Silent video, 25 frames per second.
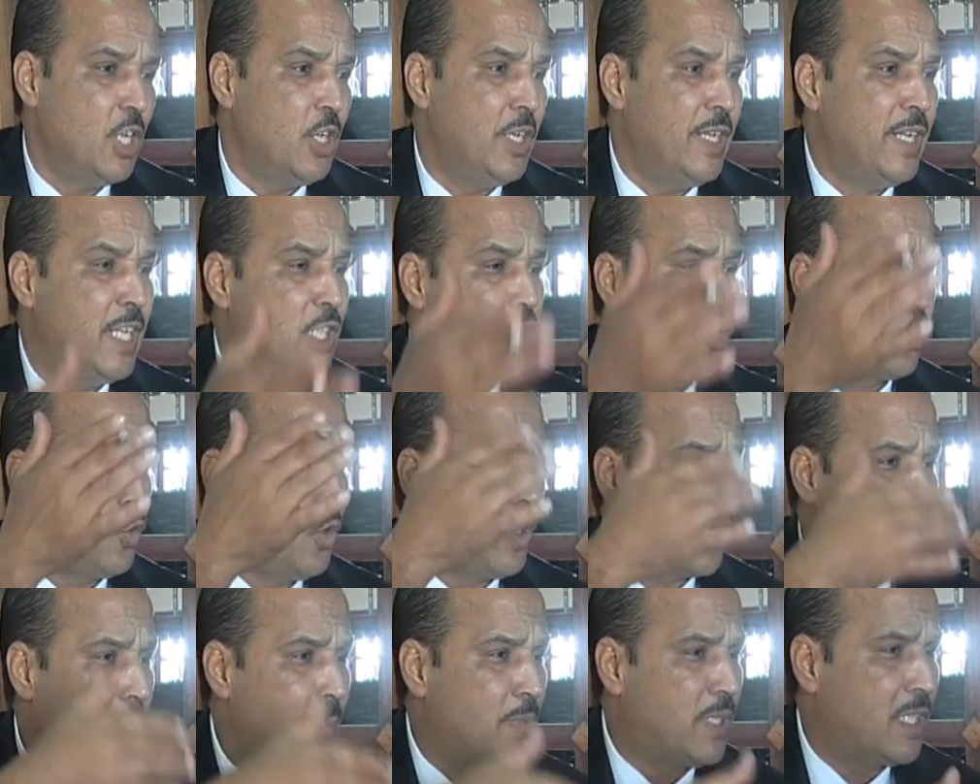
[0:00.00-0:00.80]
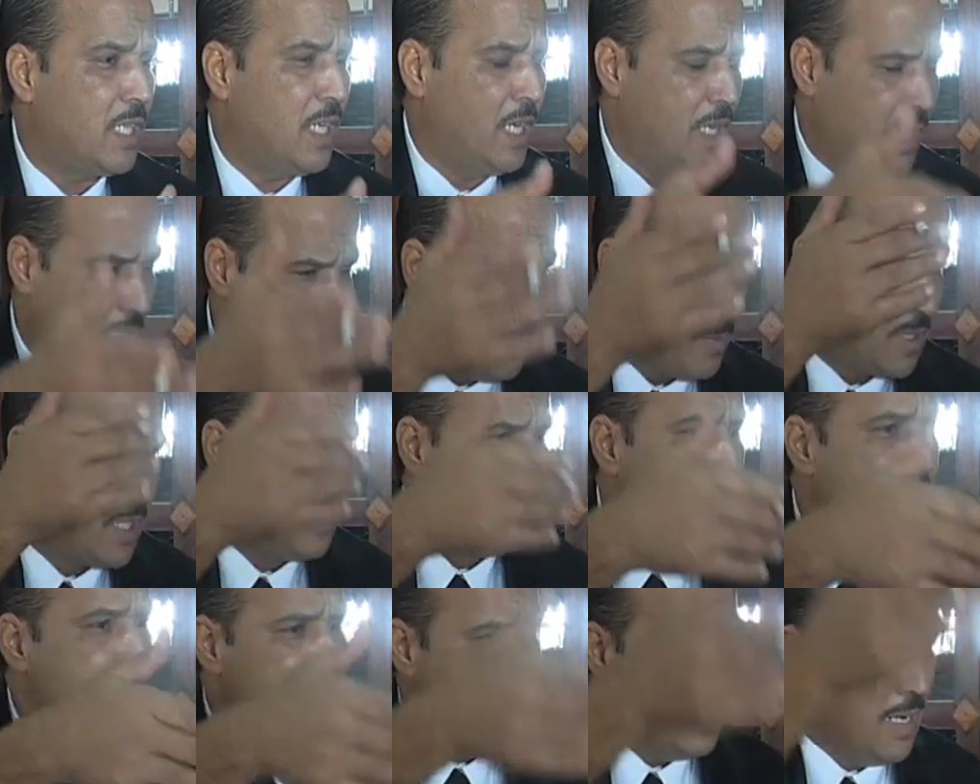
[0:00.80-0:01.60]
الناس كل رمز الرمز
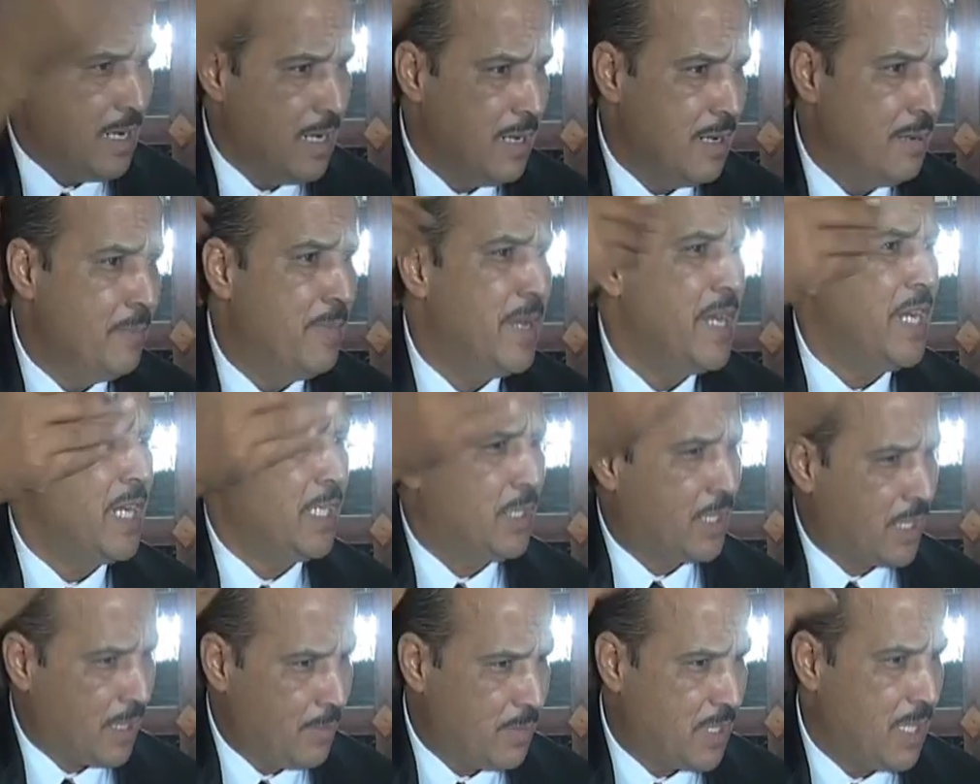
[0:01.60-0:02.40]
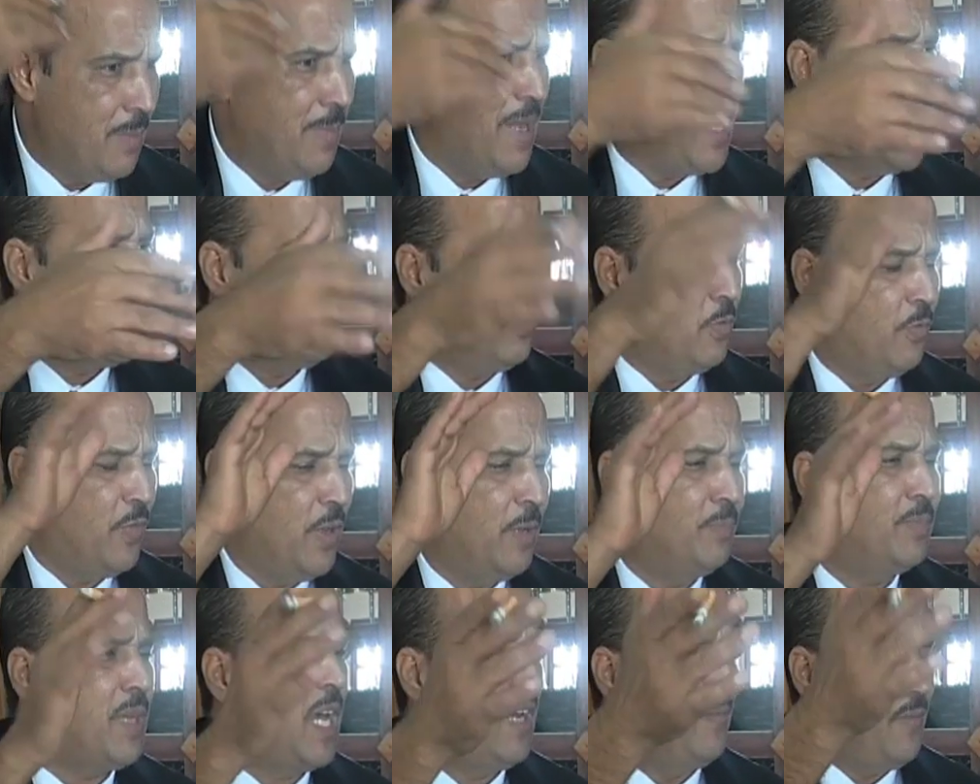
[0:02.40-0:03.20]
البائد الرمز البائد
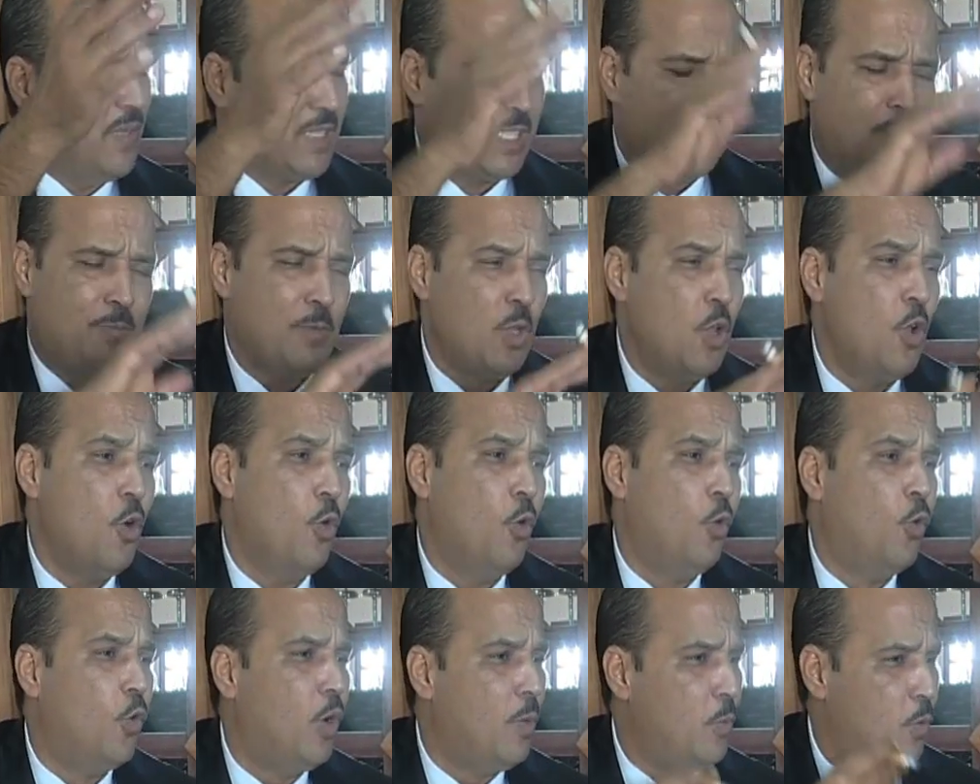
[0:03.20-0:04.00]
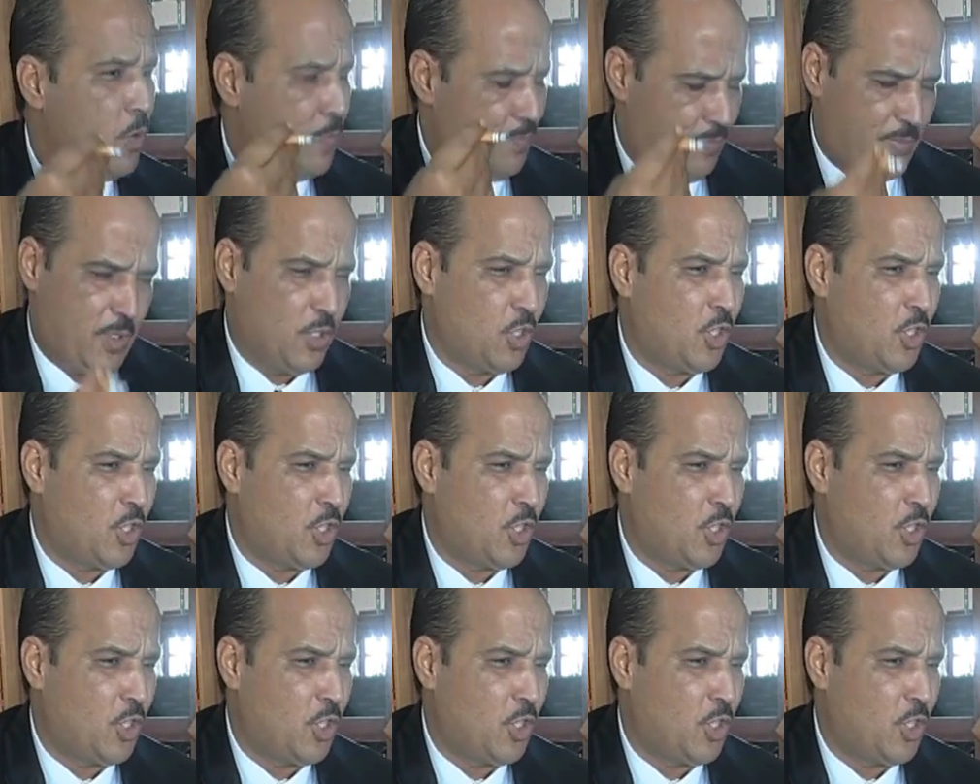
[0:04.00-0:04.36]
بتاع الفساد هو